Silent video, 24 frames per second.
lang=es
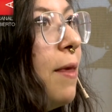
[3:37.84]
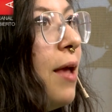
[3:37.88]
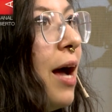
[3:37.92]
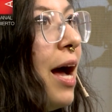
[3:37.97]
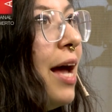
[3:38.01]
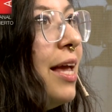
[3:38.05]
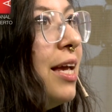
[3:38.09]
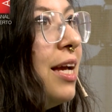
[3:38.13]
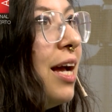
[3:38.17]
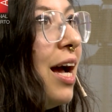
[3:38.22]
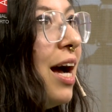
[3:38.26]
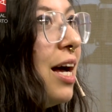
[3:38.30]

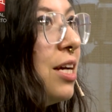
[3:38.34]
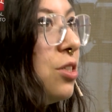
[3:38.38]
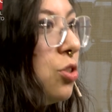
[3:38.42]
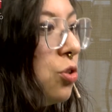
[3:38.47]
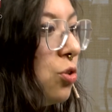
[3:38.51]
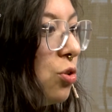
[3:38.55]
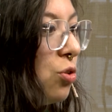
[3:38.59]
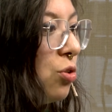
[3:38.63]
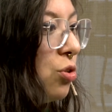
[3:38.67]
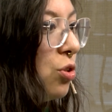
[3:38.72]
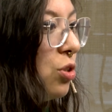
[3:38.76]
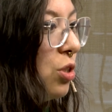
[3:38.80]
hay
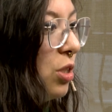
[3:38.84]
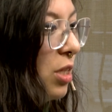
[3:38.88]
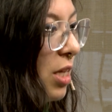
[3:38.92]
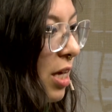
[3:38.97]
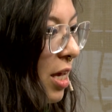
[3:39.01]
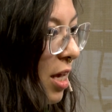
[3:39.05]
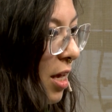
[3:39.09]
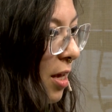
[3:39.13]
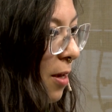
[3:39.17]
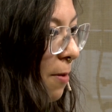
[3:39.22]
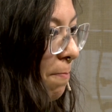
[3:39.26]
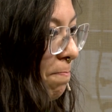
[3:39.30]
casos
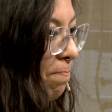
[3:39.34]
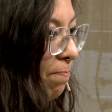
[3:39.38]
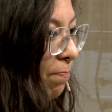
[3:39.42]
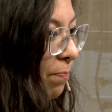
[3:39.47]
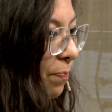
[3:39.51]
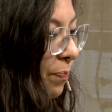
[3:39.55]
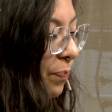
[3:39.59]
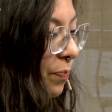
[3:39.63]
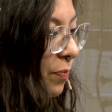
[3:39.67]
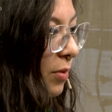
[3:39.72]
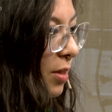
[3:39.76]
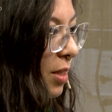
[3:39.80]
de
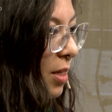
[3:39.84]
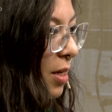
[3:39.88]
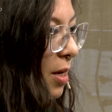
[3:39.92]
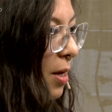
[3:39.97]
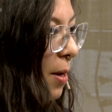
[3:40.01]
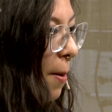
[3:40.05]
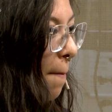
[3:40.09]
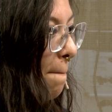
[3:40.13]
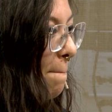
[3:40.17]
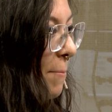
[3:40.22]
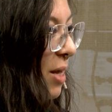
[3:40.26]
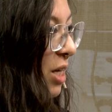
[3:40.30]

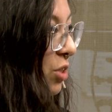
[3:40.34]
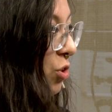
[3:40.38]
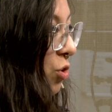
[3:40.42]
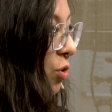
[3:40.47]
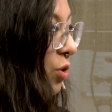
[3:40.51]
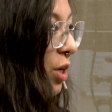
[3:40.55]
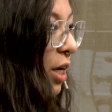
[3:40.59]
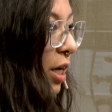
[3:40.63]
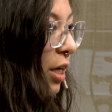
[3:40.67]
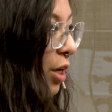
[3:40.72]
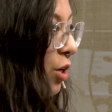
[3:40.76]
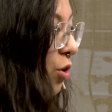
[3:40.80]

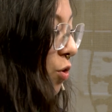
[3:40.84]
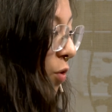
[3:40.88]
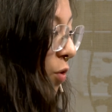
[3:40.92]
personas que